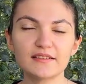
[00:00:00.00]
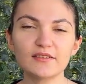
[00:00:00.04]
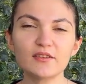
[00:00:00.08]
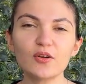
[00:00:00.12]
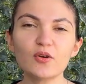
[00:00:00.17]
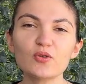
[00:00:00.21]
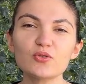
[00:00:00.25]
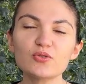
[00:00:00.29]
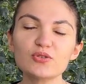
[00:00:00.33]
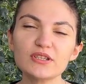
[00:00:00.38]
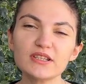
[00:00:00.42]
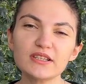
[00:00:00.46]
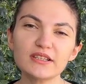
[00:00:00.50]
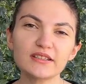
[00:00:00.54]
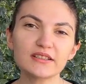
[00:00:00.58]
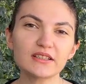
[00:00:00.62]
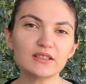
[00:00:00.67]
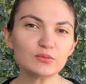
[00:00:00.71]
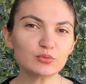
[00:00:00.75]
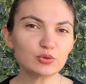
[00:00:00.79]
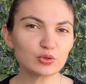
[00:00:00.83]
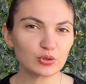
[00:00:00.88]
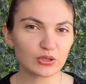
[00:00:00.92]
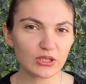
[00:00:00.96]
Öncelikle
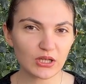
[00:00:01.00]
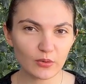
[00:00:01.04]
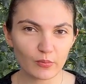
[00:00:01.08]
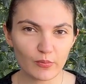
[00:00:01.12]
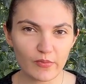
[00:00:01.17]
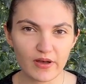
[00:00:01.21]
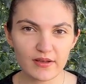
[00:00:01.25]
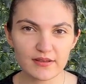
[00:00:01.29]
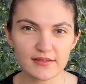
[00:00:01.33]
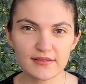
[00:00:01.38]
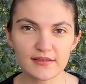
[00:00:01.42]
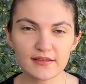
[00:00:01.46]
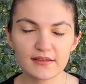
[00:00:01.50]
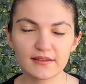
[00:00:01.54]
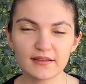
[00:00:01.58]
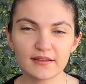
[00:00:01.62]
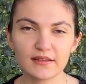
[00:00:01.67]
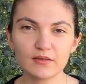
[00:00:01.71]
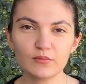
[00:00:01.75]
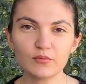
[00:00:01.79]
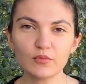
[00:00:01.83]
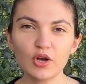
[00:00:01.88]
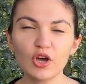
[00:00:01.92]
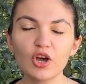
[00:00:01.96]
bundan bahsedelim.